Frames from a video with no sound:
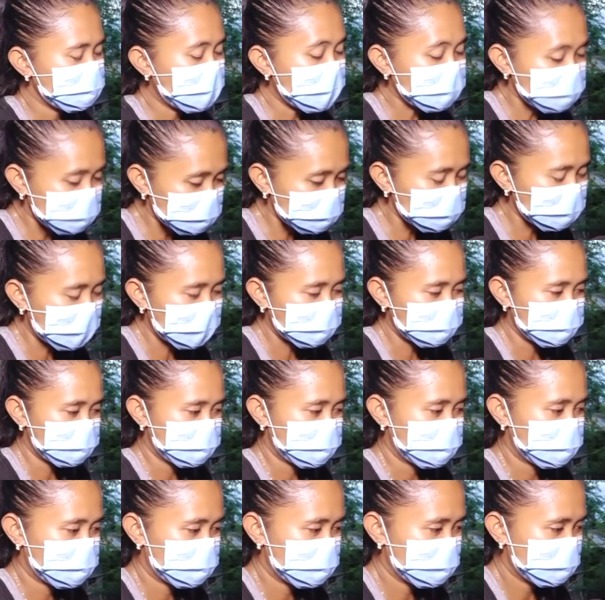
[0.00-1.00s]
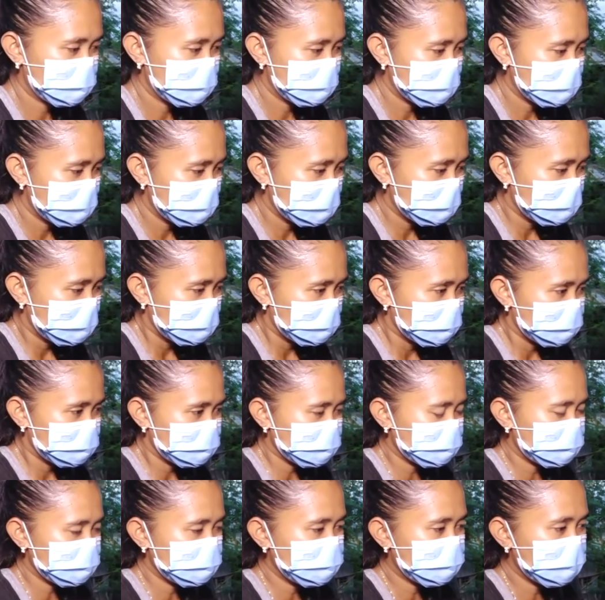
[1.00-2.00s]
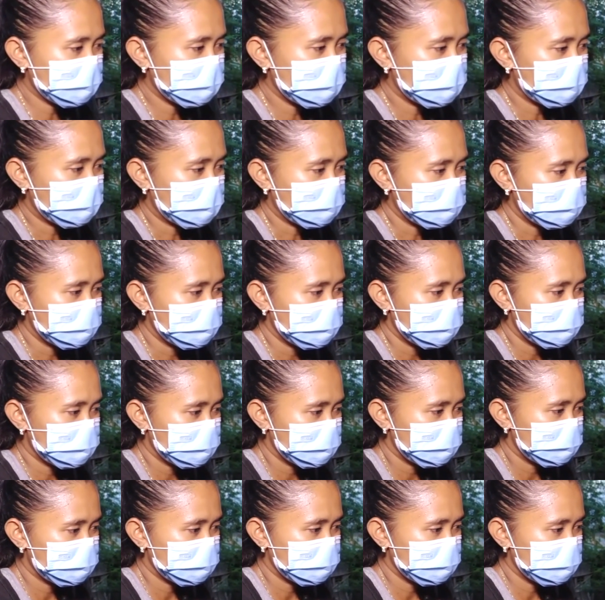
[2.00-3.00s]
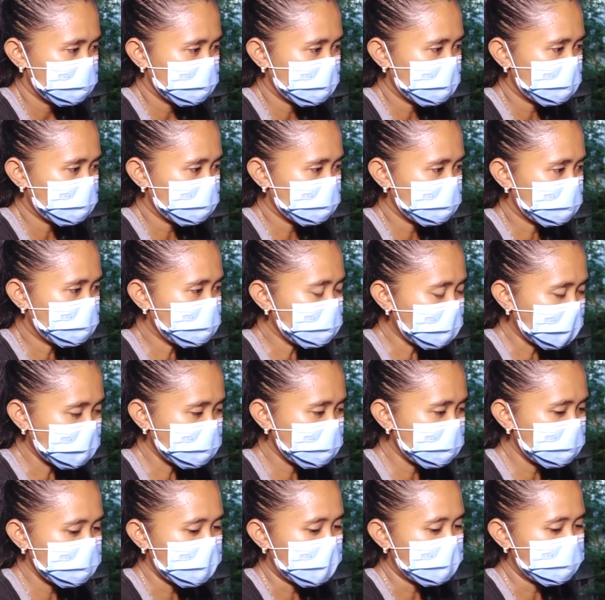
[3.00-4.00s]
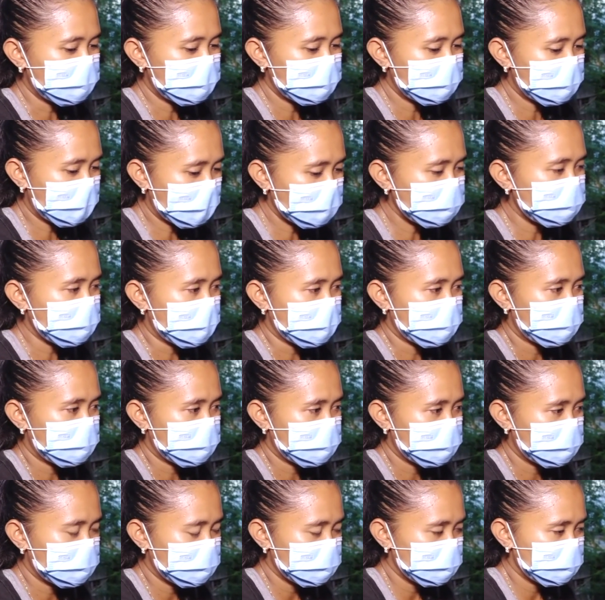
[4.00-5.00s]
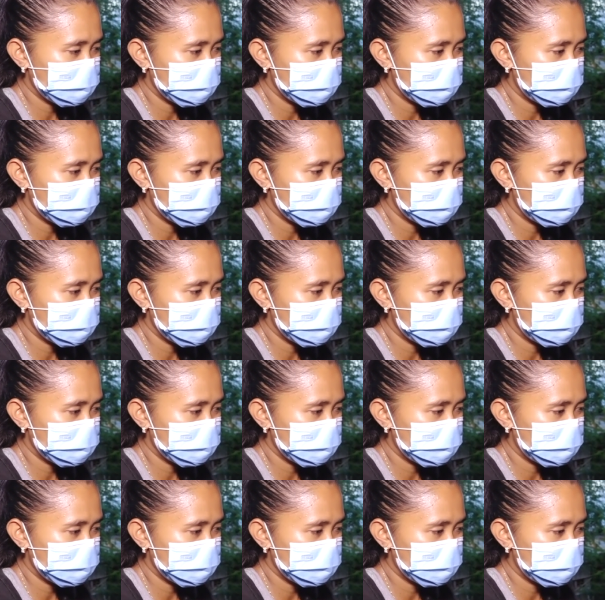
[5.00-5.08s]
bantuan untuk berikan ya tempat tinggal yang layak lah.